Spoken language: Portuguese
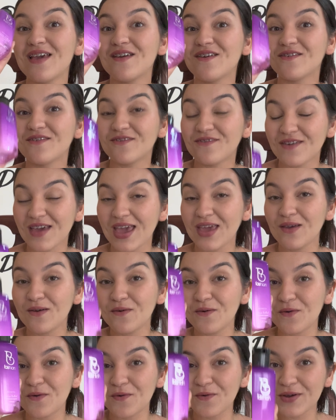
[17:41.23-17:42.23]

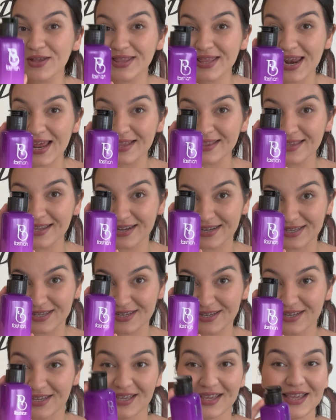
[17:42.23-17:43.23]
veio o
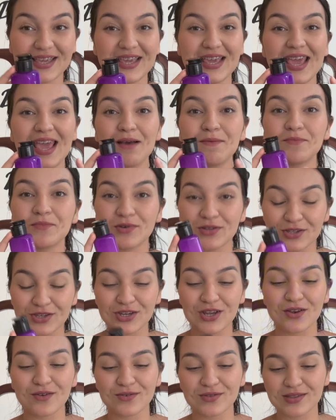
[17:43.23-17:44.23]
hidratante, que é muito
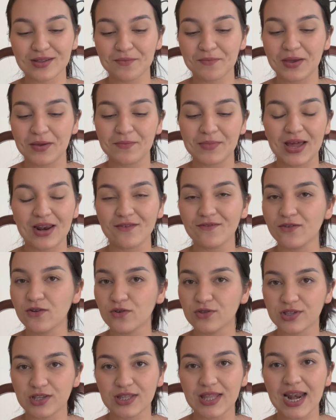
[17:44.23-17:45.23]
cheiroso também,
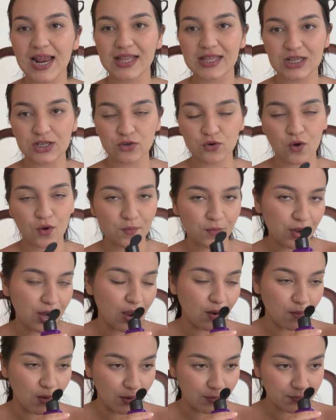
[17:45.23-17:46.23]
maravilhoso, hidratante
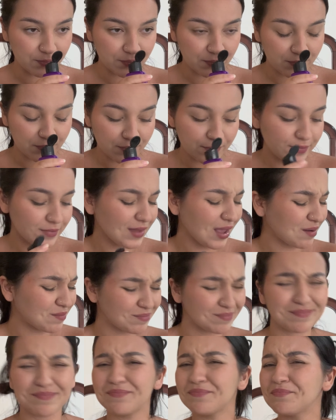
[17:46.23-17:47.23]
corporal, ó.
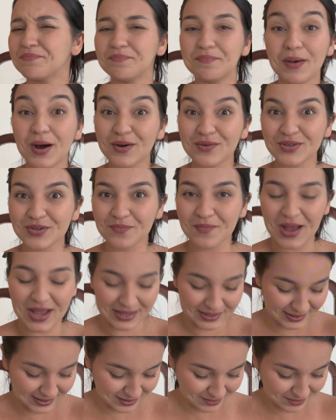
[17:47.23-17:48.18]
Bom demais.